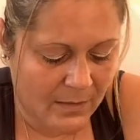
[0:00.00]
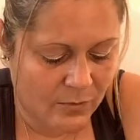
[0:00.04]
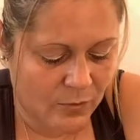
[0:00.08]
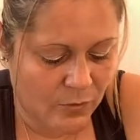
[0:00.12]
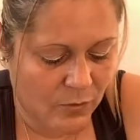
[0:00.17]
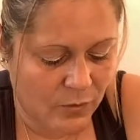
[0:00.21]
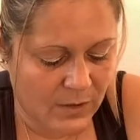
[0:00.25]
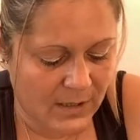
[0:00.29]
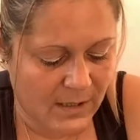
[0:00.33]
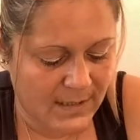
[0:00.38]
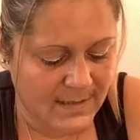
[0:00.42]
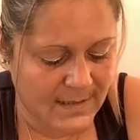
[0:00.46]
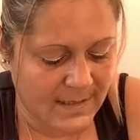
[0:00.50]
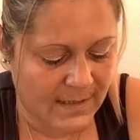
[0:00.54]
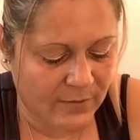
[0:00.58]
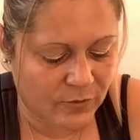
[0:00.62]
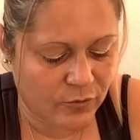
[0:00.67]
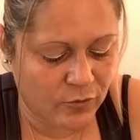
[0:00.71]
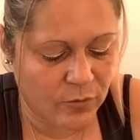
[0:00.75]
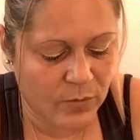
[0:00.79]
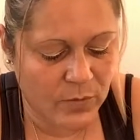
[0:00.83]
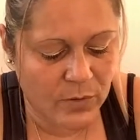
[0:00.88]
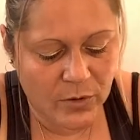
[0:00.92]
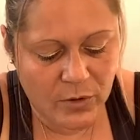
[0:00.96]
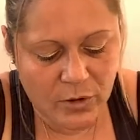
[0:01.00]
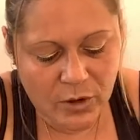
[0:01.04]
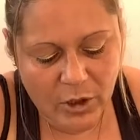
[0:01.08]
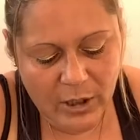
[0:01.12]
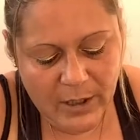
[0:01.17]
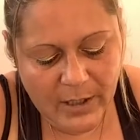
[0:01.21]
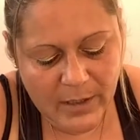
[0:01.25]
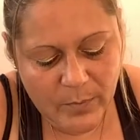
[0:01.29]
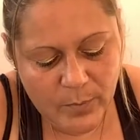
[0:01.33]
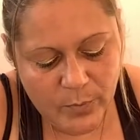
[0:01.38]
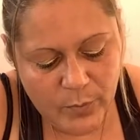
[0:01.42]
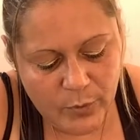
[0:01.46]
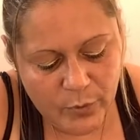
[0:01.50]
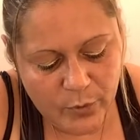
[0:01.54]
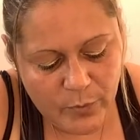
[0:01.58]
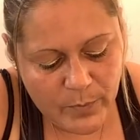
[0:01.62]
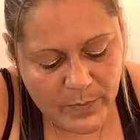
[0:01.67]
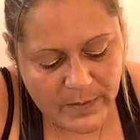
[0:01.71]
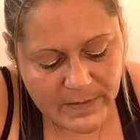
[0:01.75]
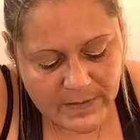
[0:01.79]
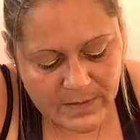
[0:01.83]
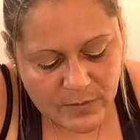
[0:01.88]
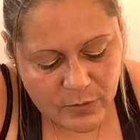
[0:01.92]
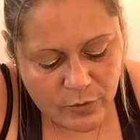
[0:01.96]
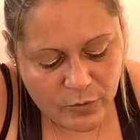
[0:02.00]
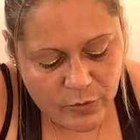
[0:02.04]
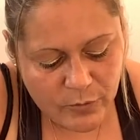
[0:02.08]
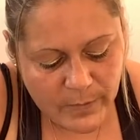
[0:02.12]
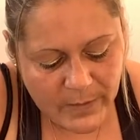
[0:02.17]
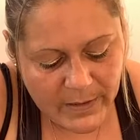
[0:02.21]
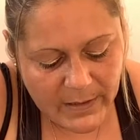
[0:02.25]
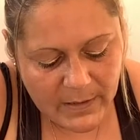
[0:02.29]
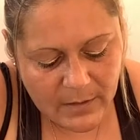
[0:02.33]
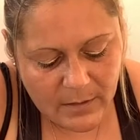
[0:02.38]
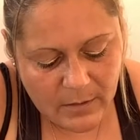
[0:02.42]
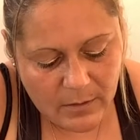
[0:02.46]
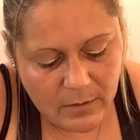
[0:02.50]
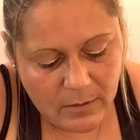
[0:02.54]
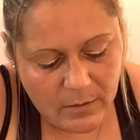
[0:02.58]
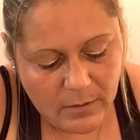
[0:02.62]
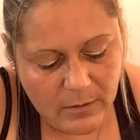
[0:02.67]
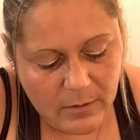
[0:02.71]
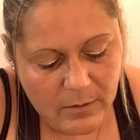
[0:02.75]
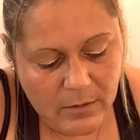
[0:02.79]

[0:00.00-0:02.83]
Donc là, ça tombe encore un peu parce que... bah